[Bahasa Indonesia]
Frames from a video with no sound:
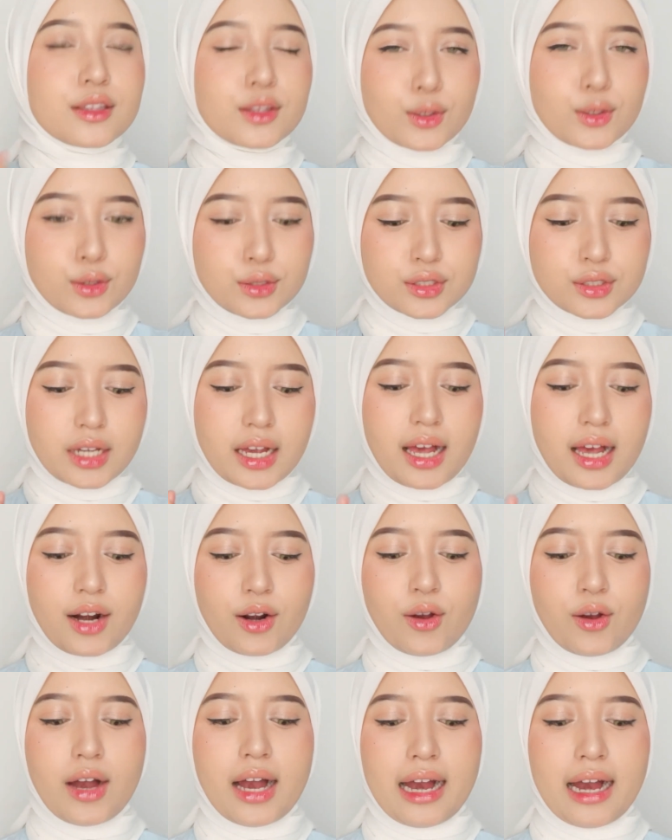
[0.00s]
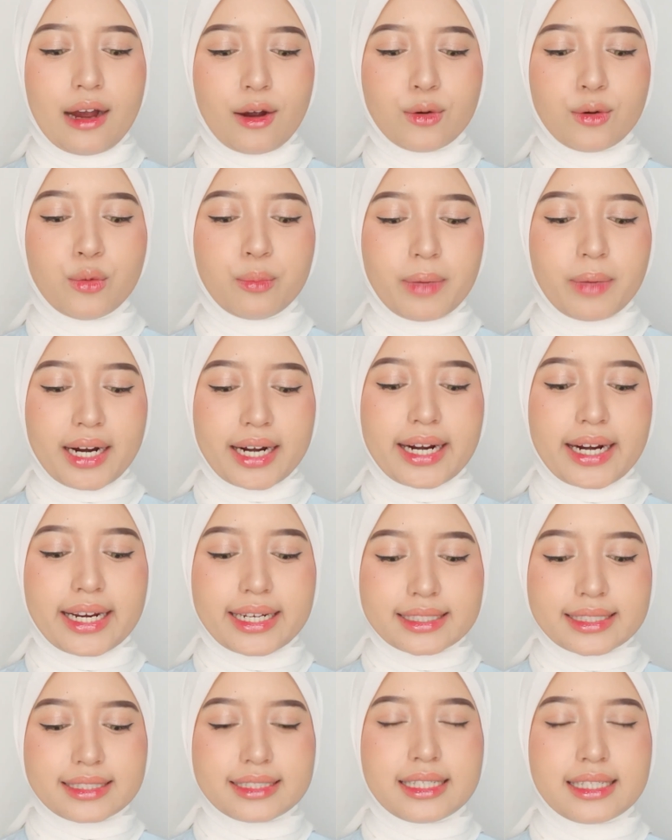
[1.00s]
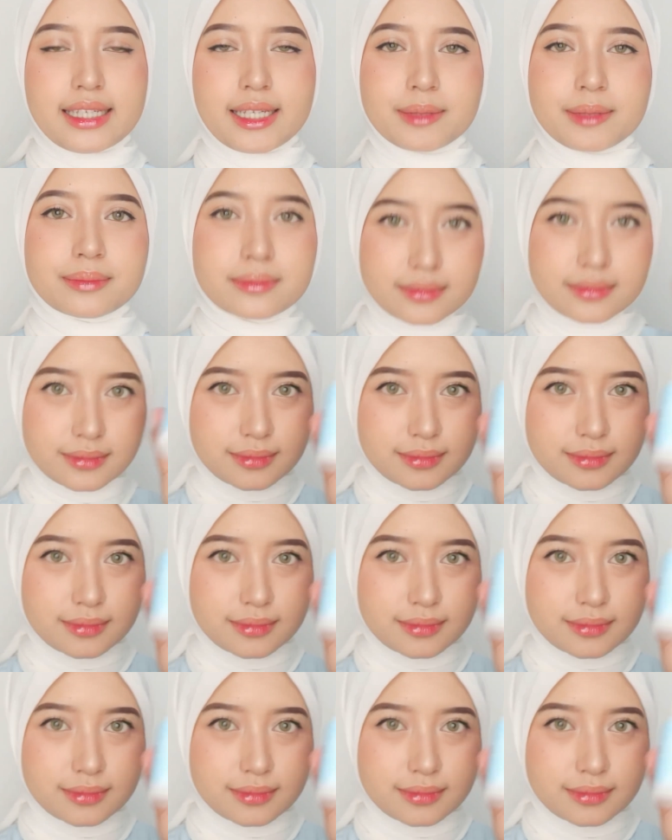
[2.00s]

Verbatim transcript: Terus kalau aku pakai si